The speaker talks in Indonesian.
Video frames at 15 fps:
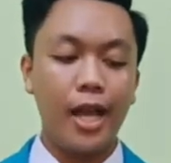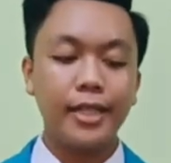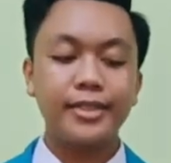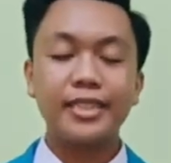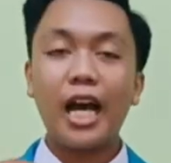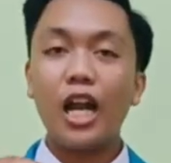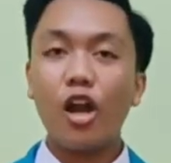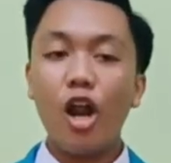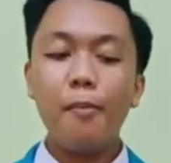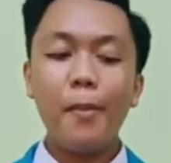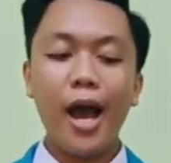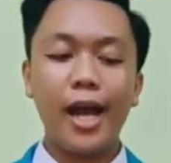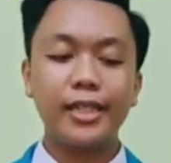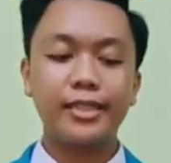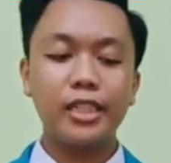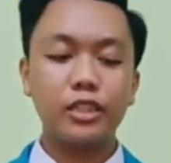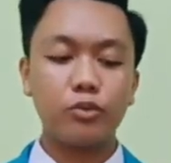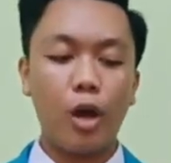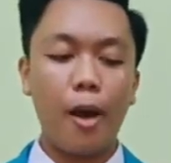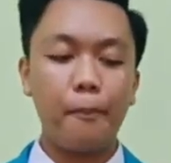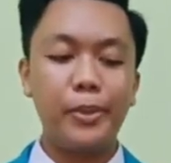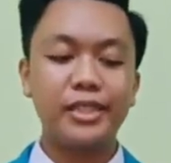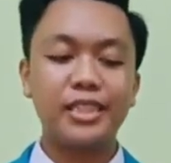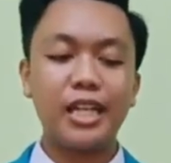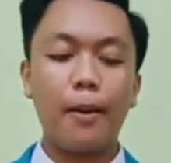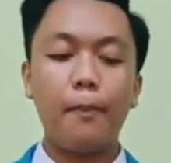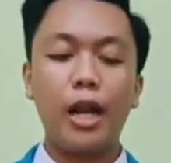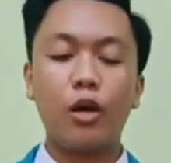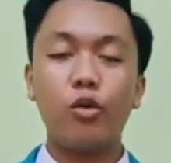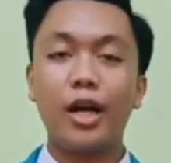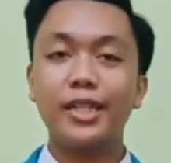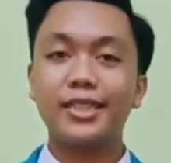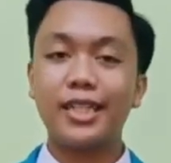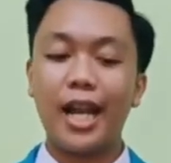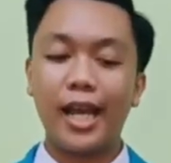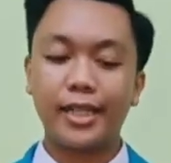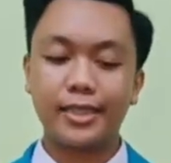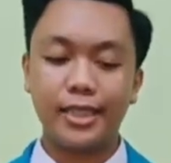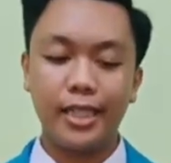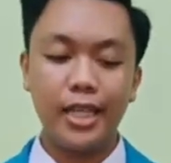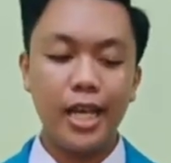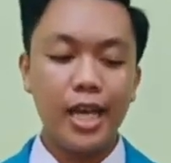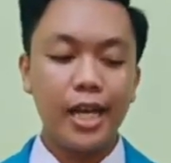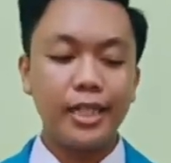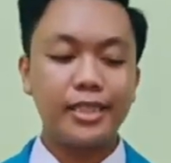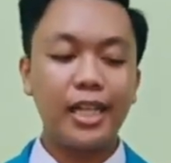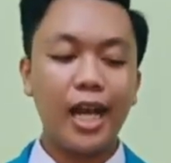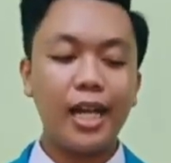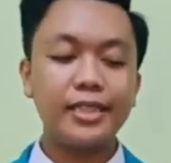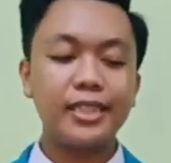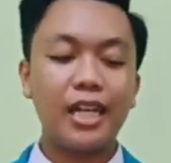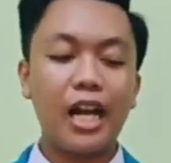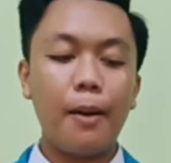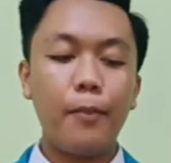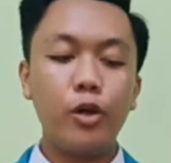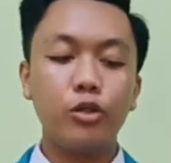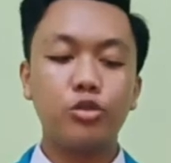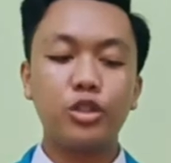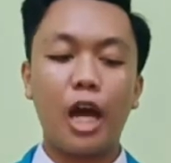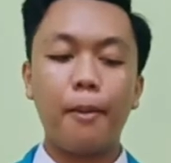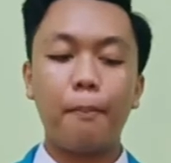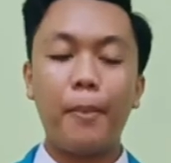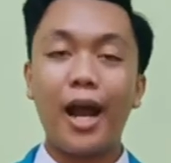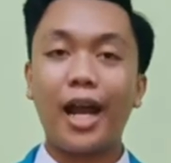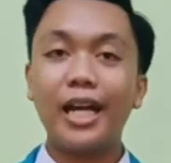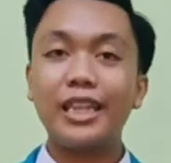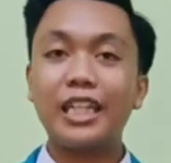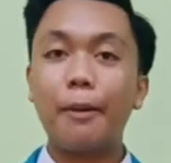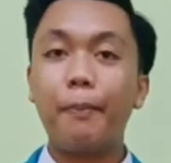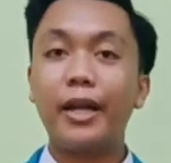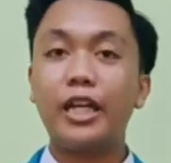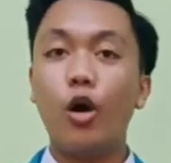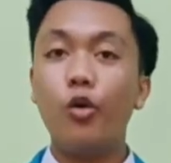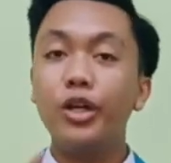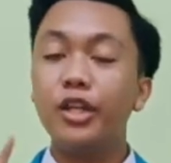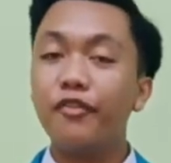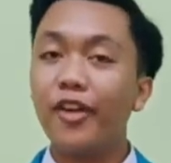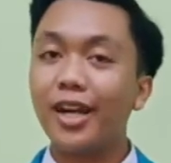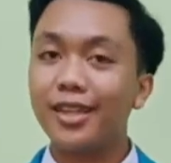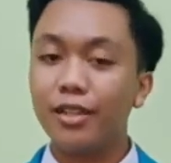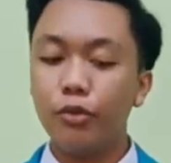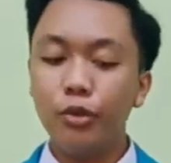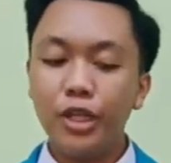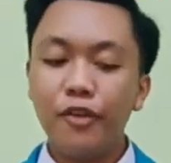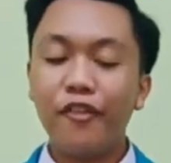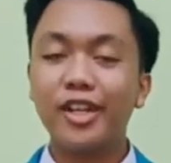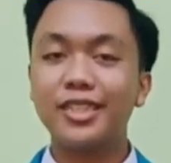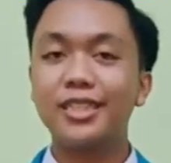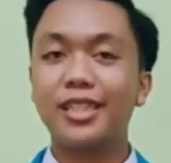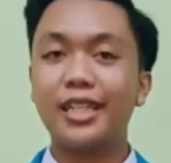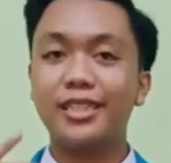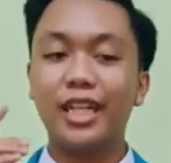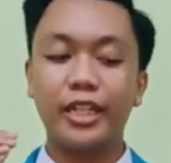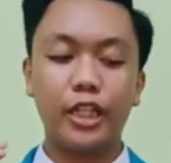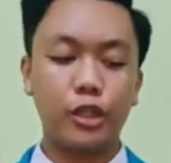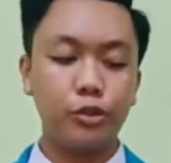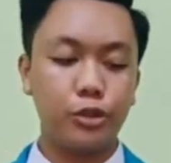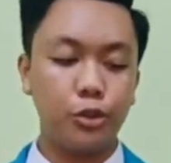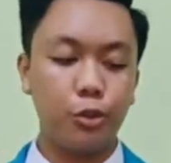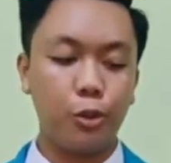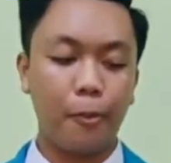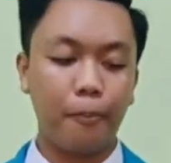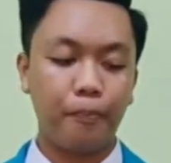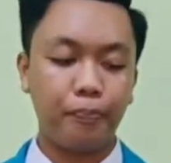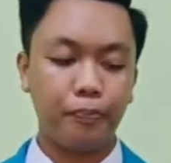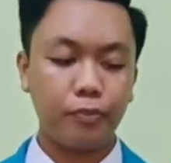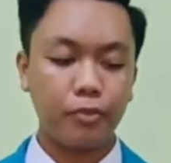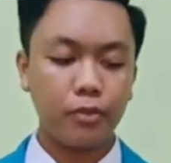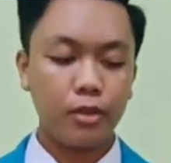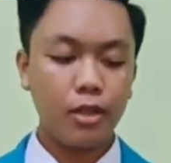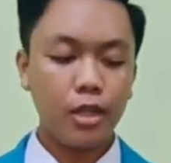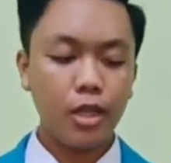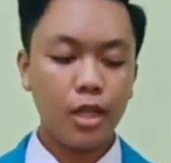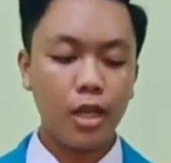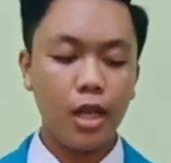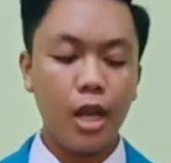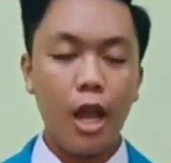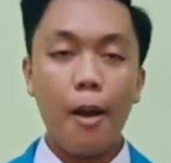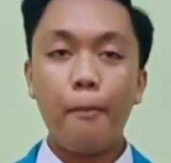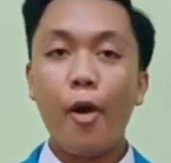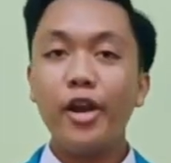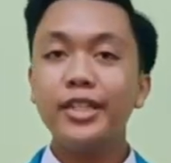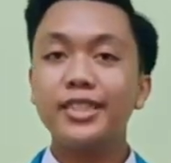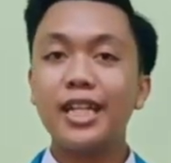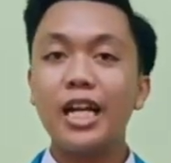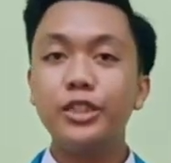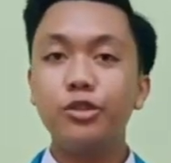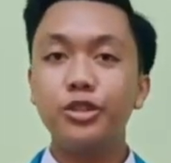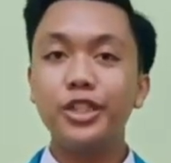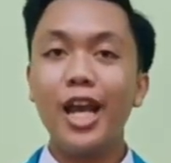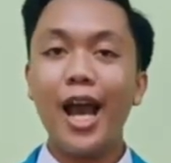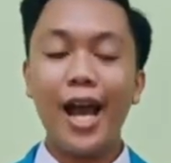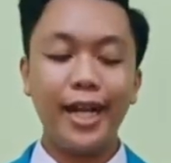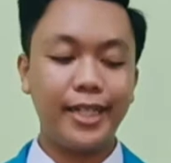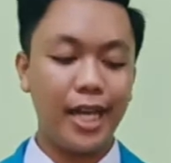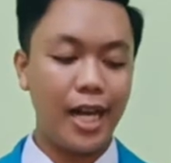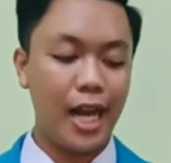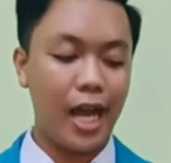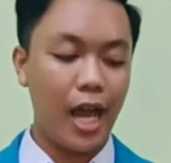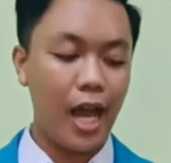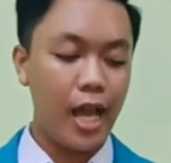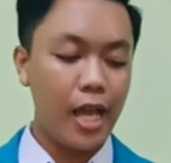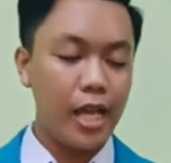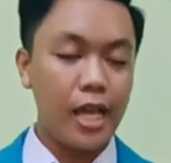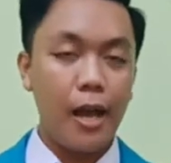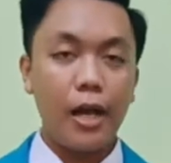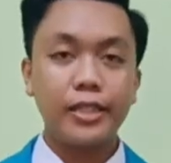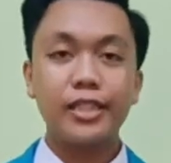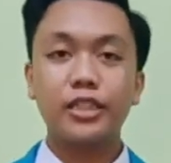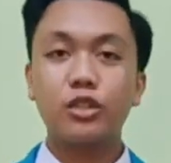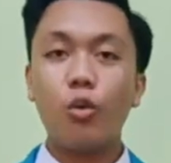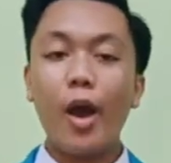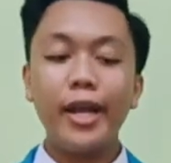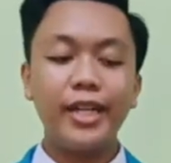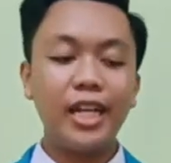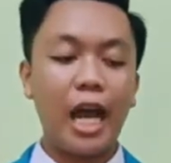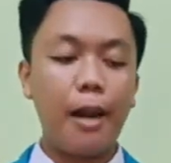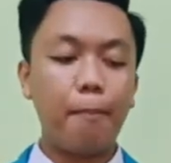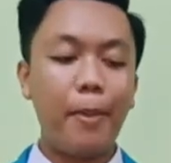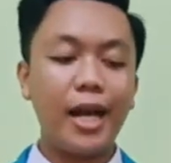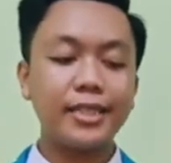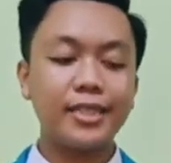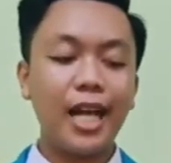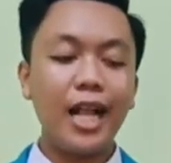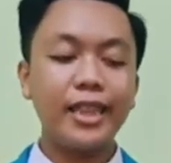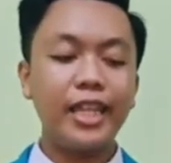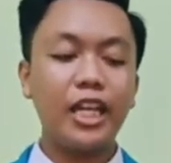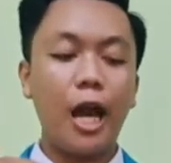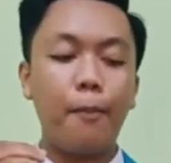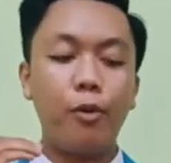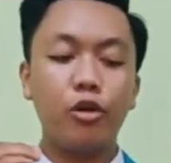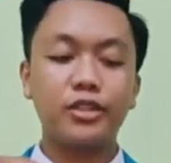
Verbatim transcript: Calon mahasiswa bisa melakukan seleksi dengan cara menunjukkan bakat kepada universitas yang dituju. Poin selanjutnya adalah sesuai dengan pasal 31